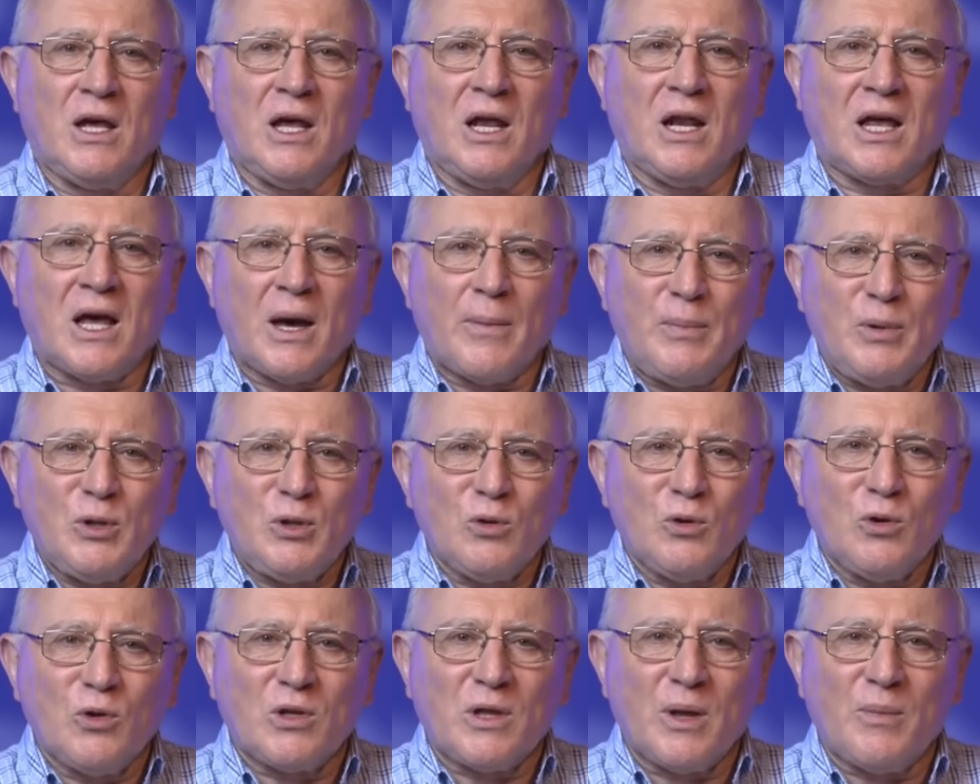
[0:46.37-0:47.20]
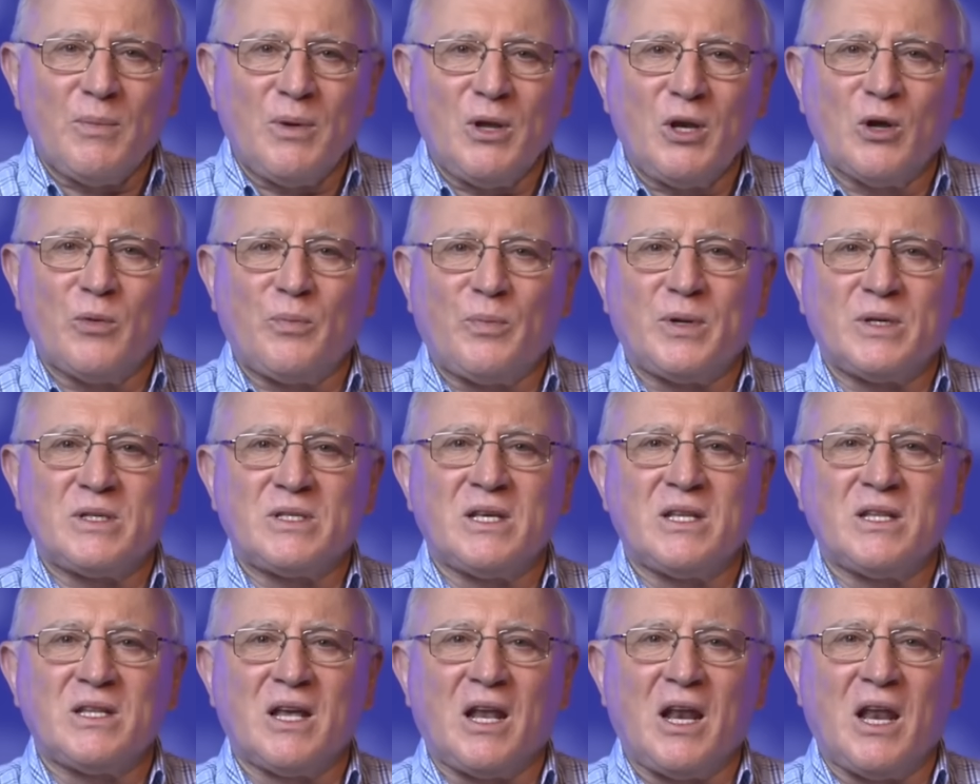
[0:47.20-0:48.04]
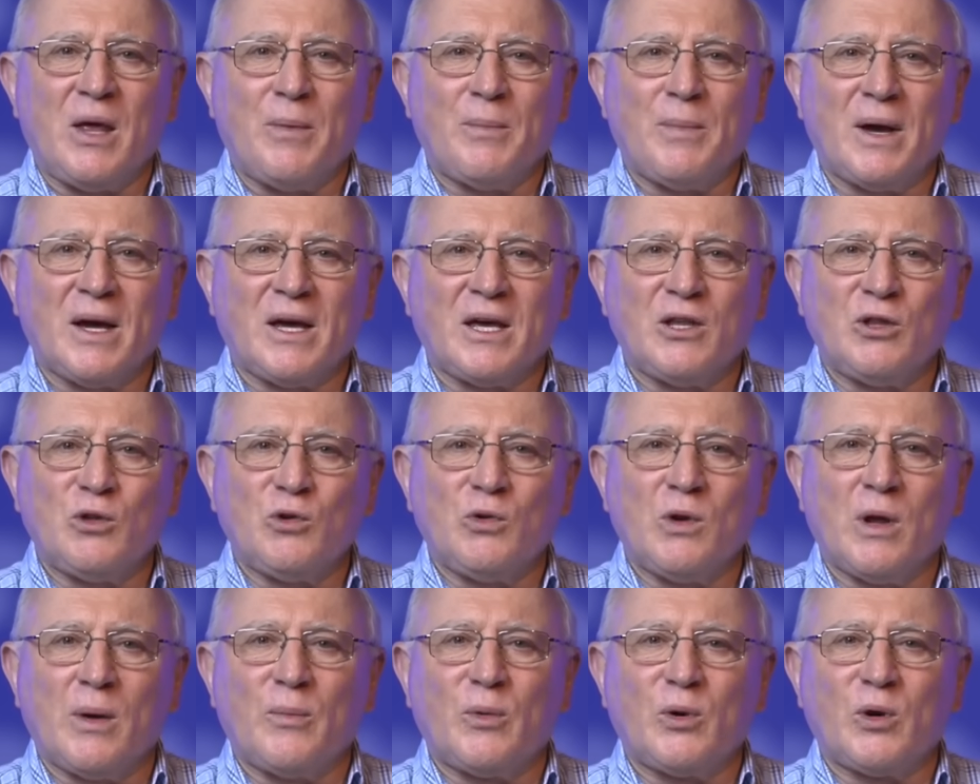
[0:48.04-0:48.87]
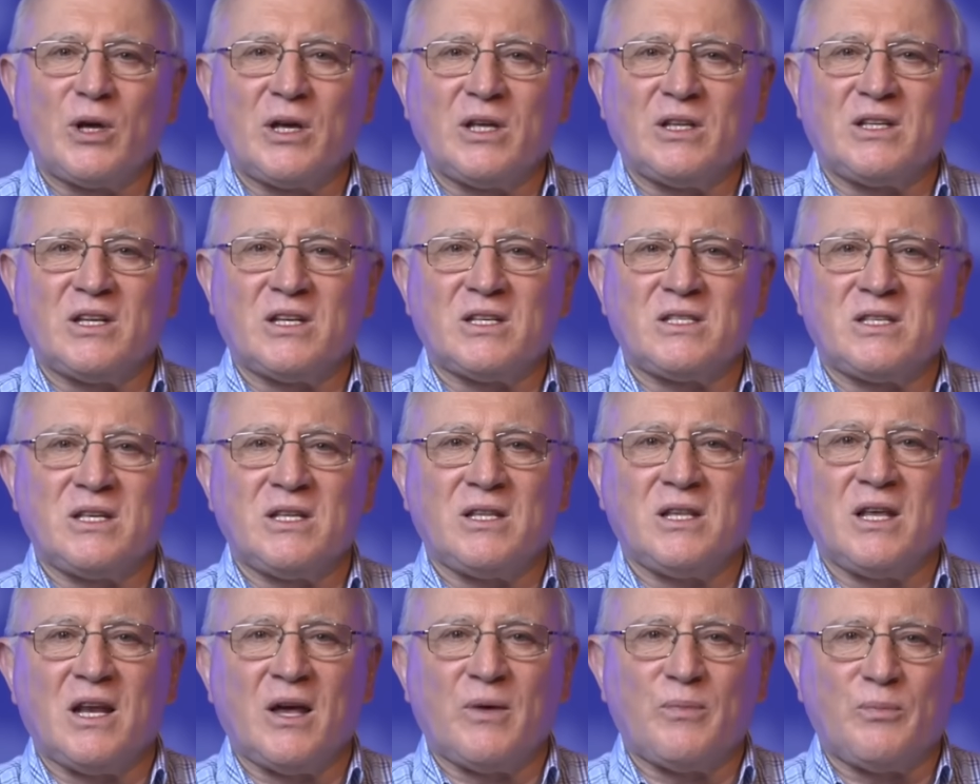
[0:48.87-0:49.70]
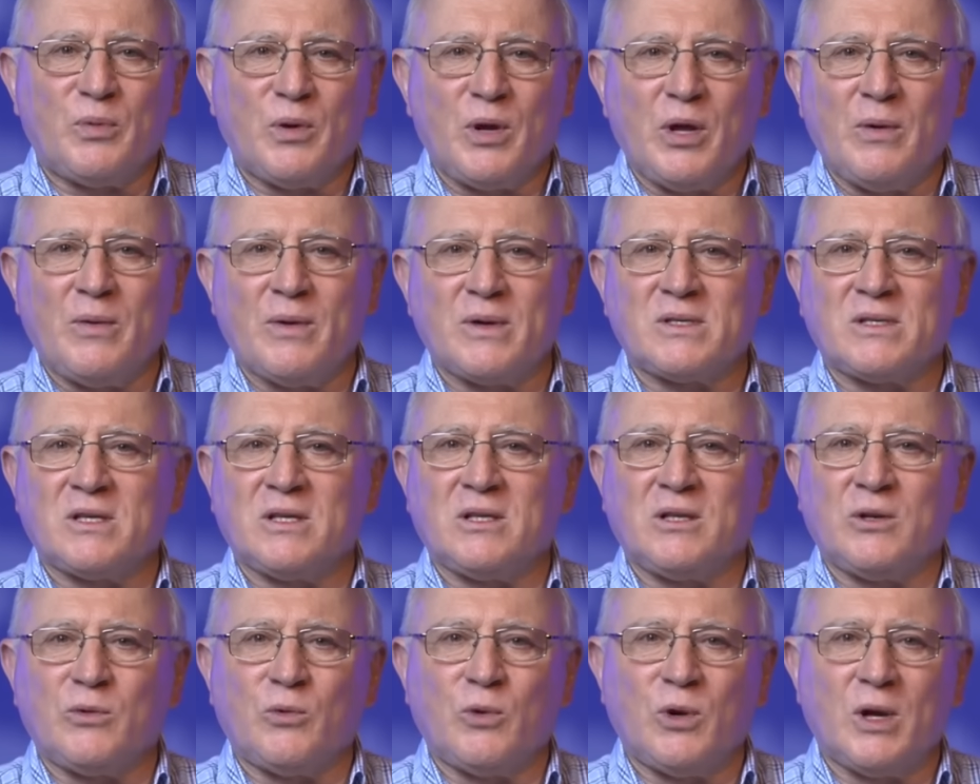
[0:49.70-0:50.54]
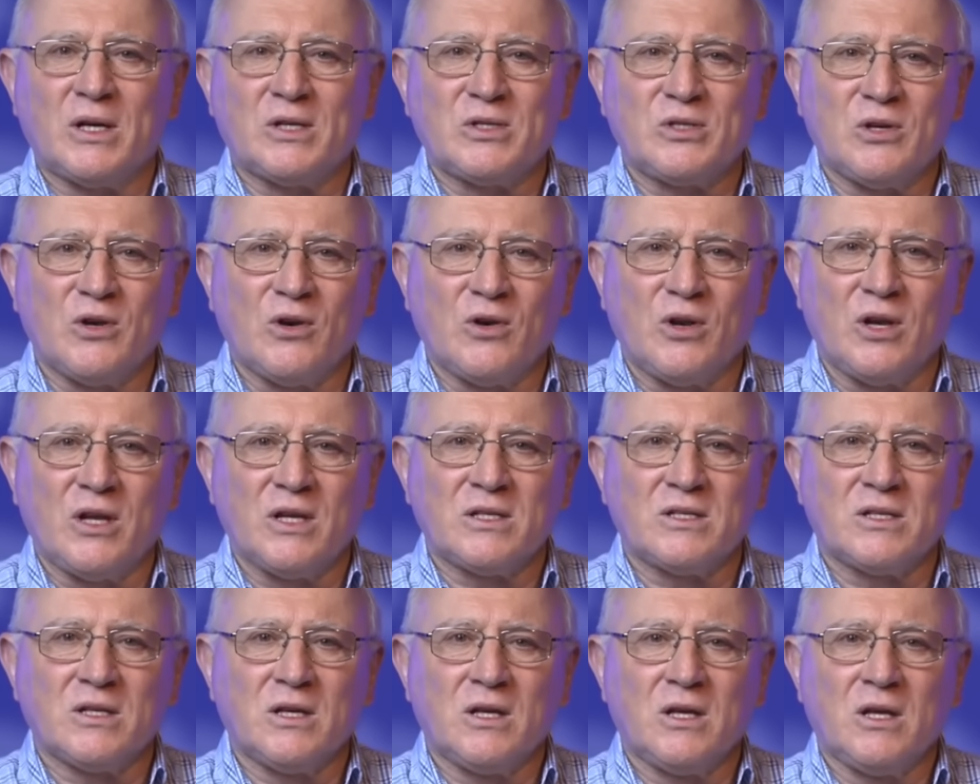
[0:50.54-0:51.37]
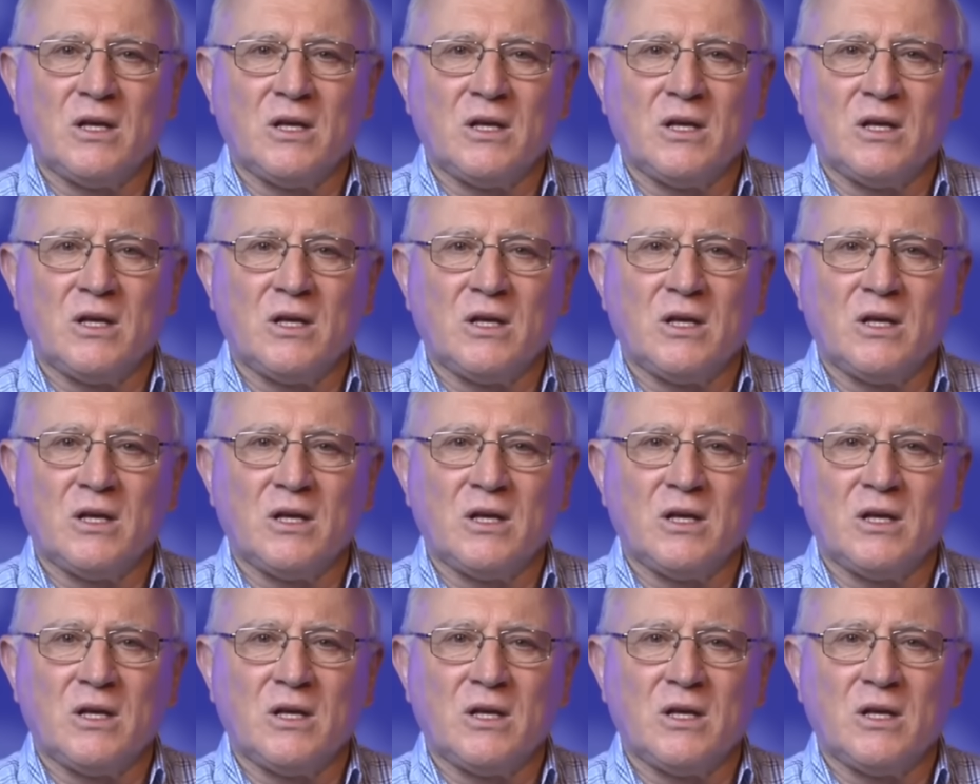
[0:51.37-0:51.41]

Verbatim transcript: El capítulo también nos presenta la imagen de un amor que trasciende las pruebas y tribulaciones,